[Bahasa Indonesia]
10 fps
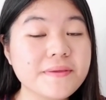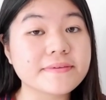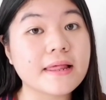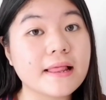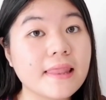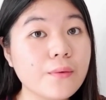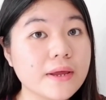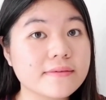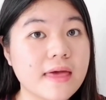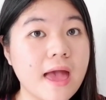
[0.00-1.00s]
Salam
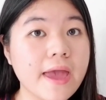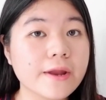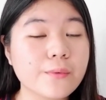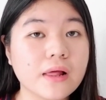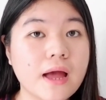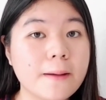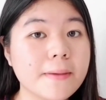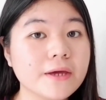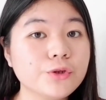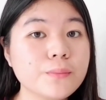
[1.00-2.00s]
Reza and welcome
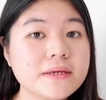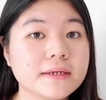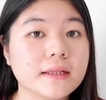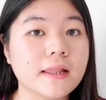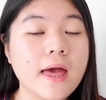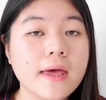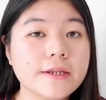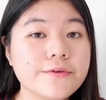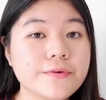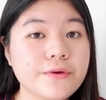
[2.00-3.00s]
back to my channel.
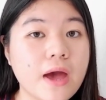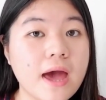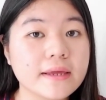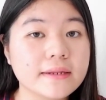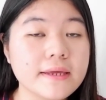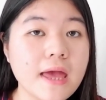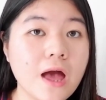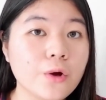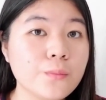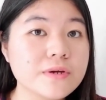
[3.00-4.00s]
Di video hari ini
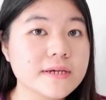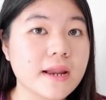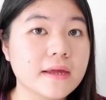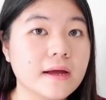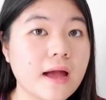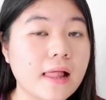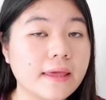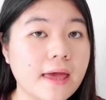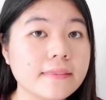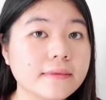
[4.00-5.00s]
aku mau sharing ke
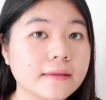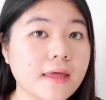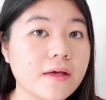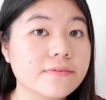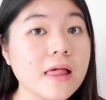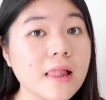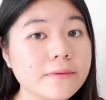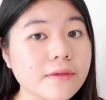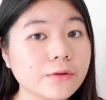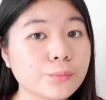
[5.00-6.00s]
kalian tentang
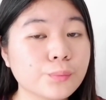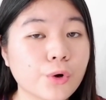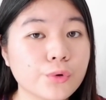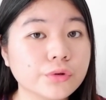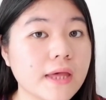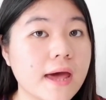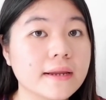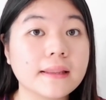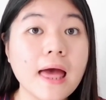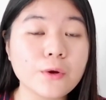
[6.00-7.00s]
salah satu produk
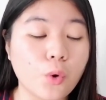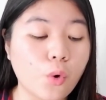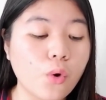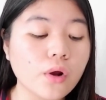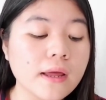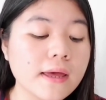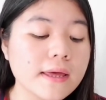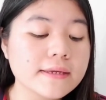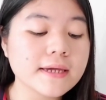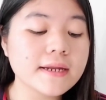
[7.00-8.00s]
dari Lado.
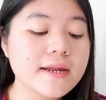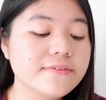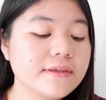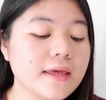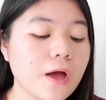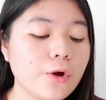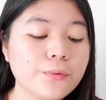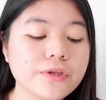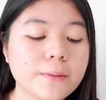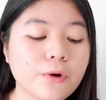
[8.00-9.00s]
Jadi di sini aku
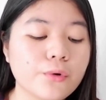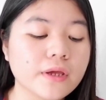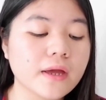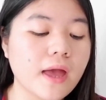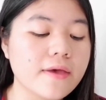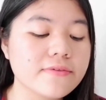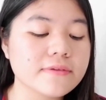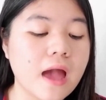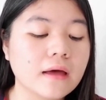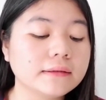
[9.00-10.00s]
punya produknya guys
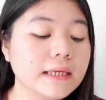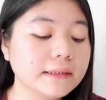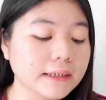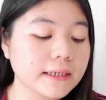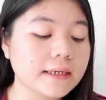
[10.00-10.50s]
yang T3